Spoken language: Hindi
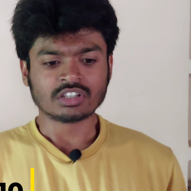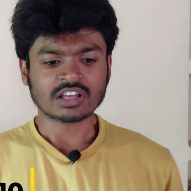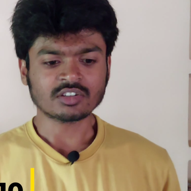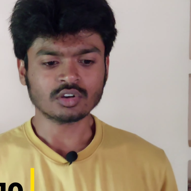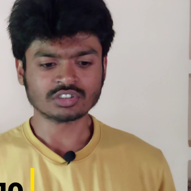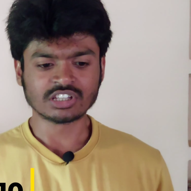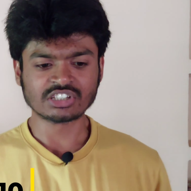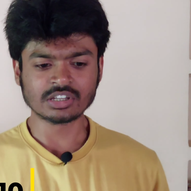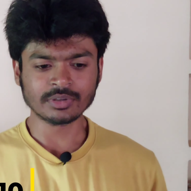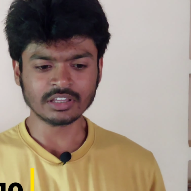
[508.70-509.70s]
इसका जो
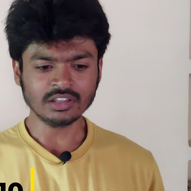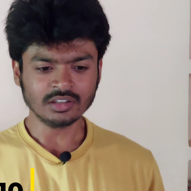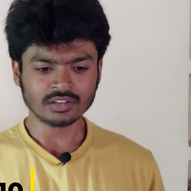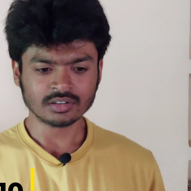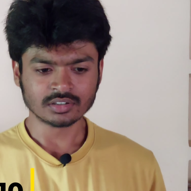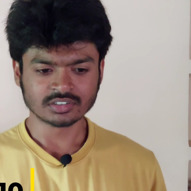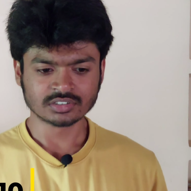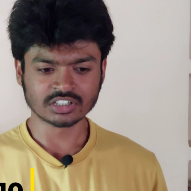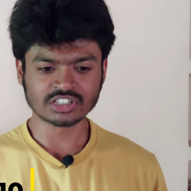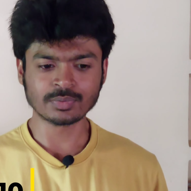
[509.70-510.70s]
सिक्स जी बी
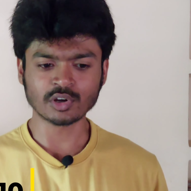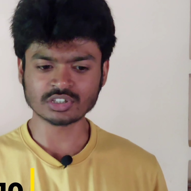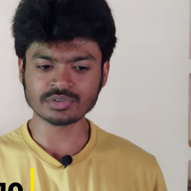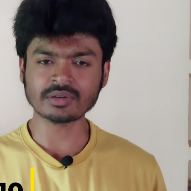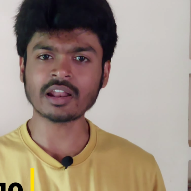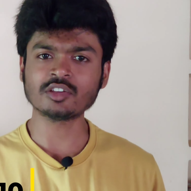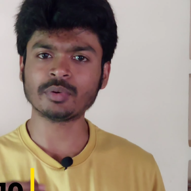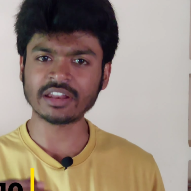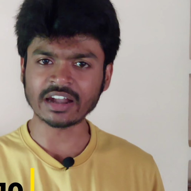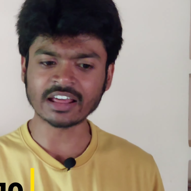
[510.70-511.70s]
सिक्सटी फोर जी बी वाला
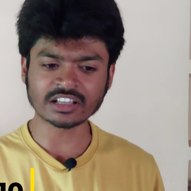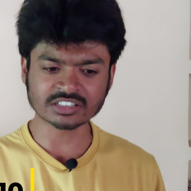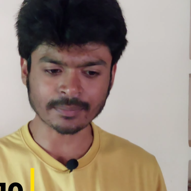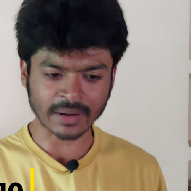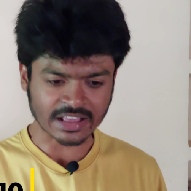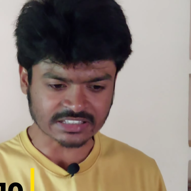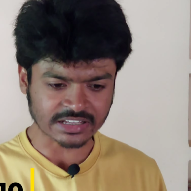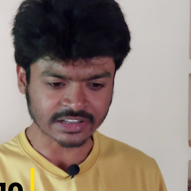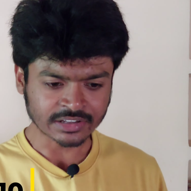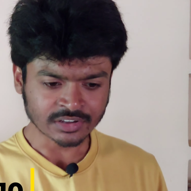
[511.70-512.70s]
जो वेरियंट है इसका
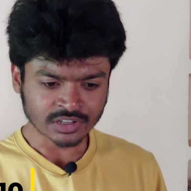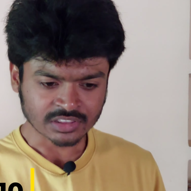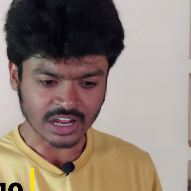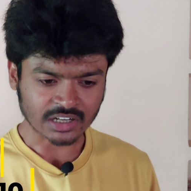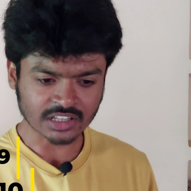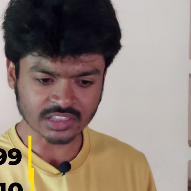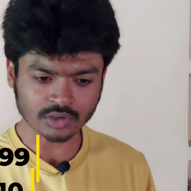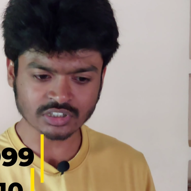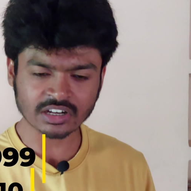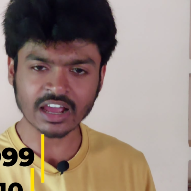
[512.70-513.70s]
प्राइस है थर्टीन
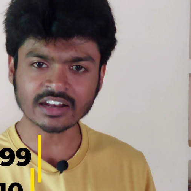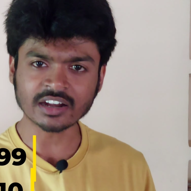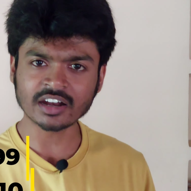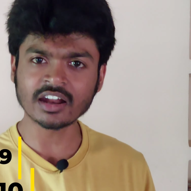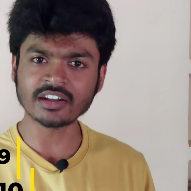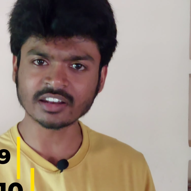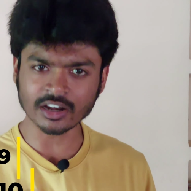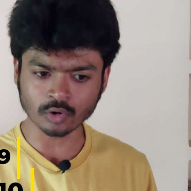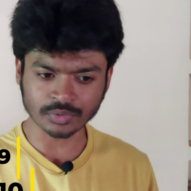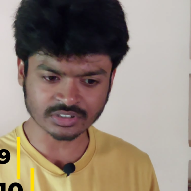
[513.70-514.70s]
थाउजेंड नाइन हंड्रेड नाइन्टी
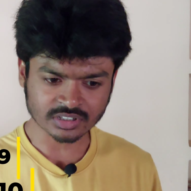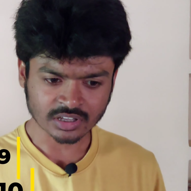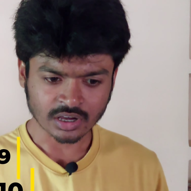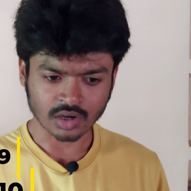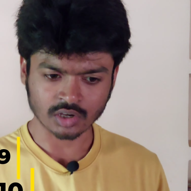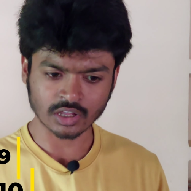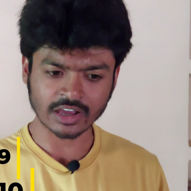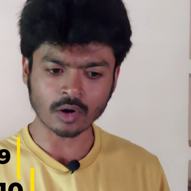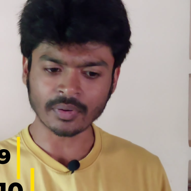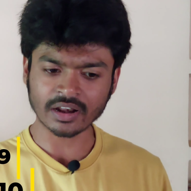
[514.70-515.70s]
नाइन रुपीज़ और
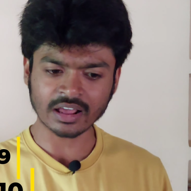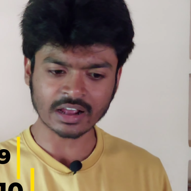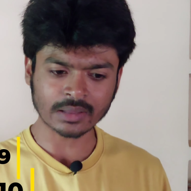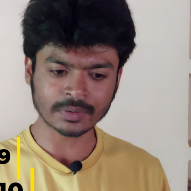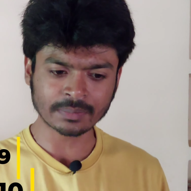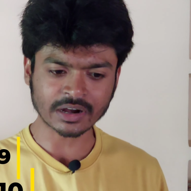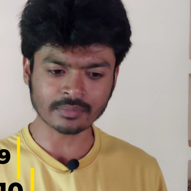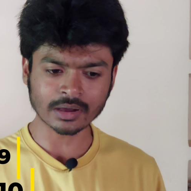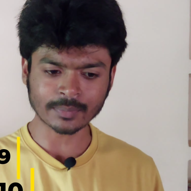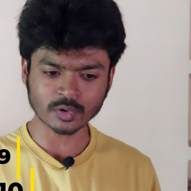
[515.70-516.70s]
ये ऑफर लगा के
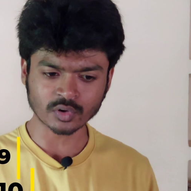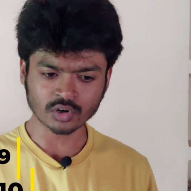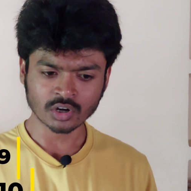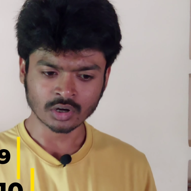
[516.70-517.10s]
फ्लिपकार्ट में आपको